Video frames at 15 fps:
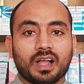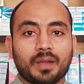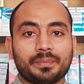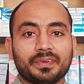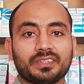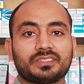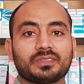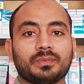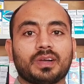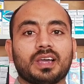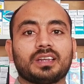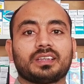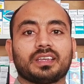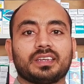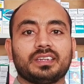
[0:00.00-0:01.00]
आपने
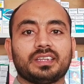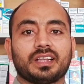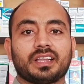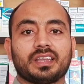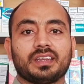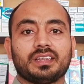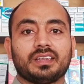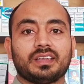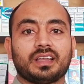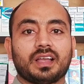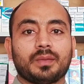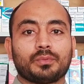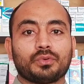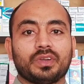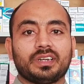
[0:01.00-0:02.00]
इस्तेमाल करनी अगर
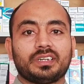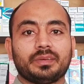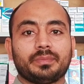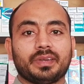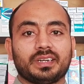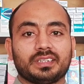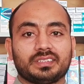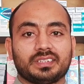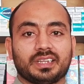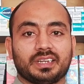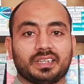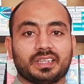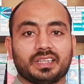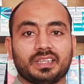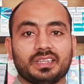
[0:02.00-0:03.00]
आपको एंटीबायोटिक्स
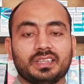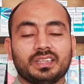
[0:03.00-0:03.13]
यानी कि